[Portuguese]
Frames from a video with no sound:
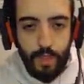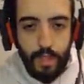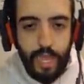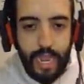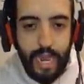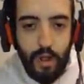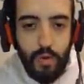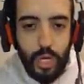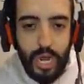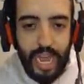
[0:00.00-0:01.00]
Dei aquela
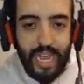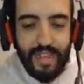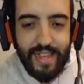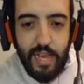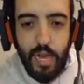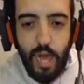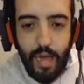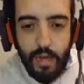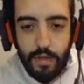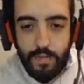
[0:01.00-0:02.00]
congelades.
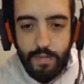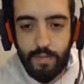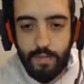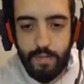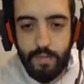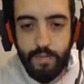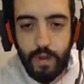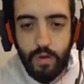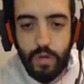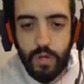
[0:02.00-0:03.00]
Ah! Perigoso.